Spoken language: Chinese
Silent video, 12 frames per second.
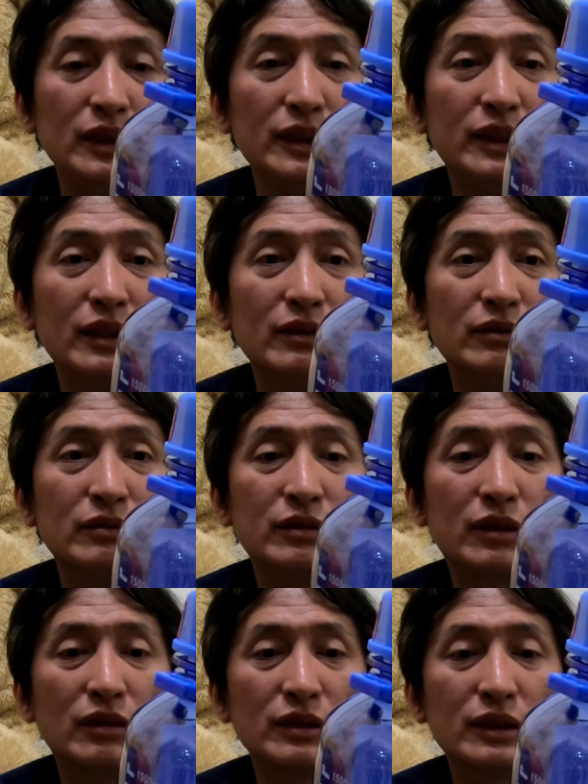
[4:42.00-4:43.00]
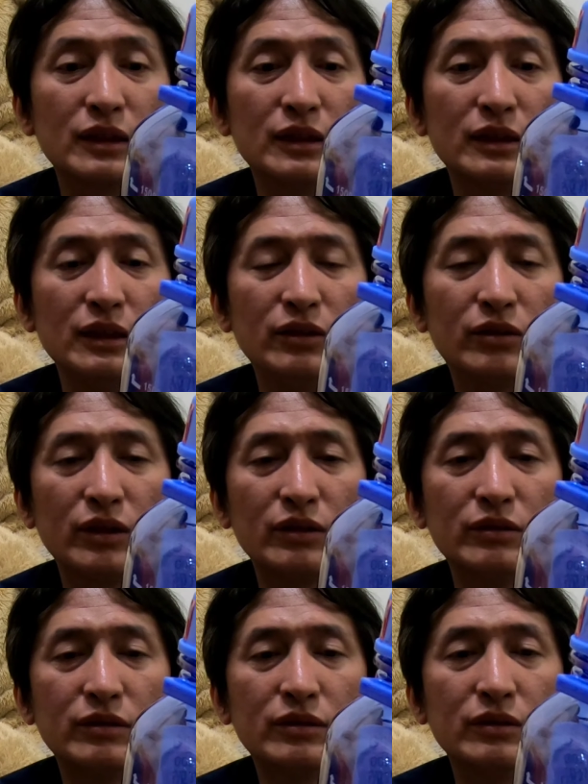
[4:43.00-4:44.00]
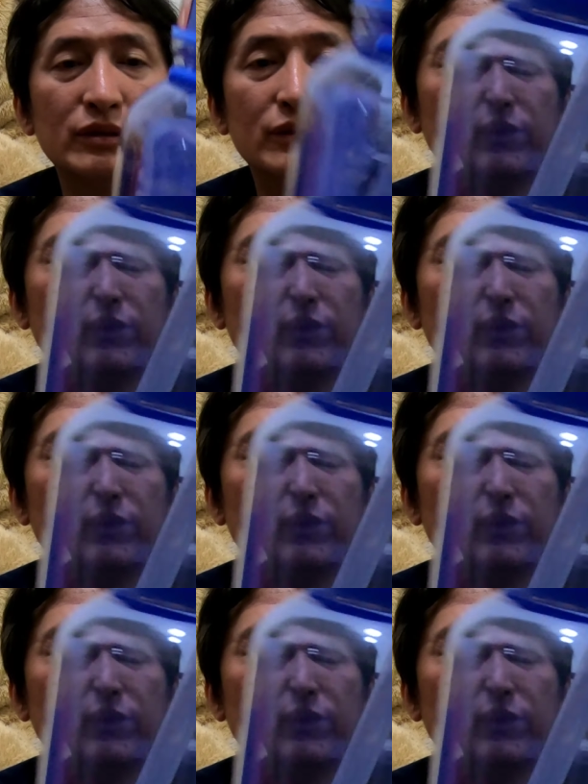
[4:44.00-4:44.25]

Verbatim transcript: 一点五公升的滤水壶，